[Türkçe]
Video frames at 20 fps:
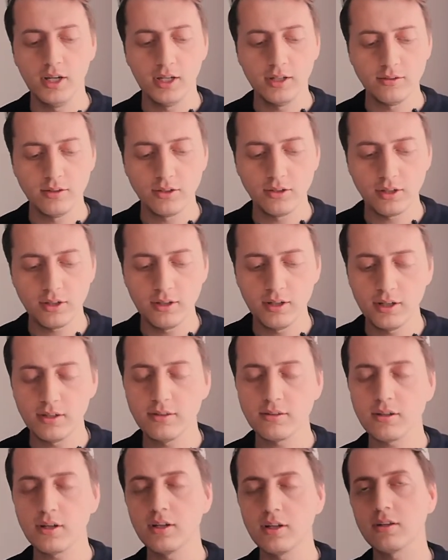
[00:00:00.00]
çeşitli
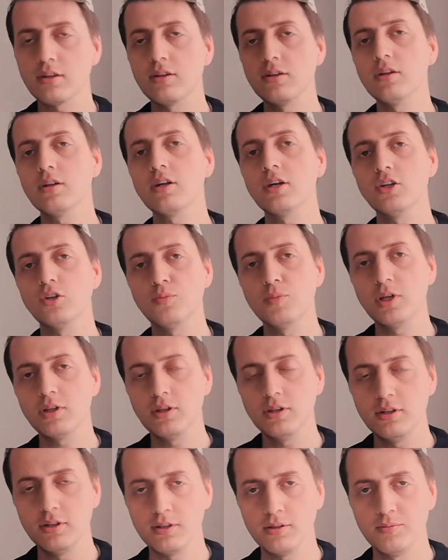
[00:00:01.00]
hadis kaynaklarında da
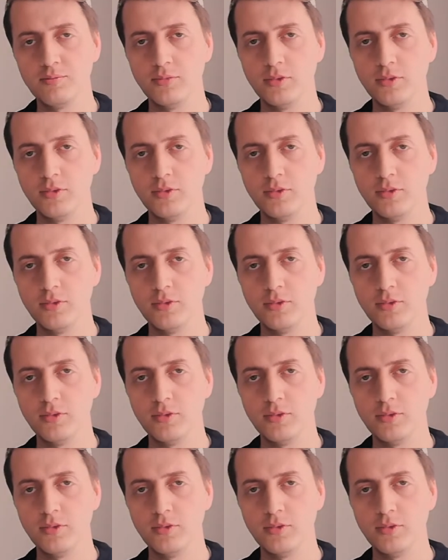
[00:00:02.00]
geçmektedir.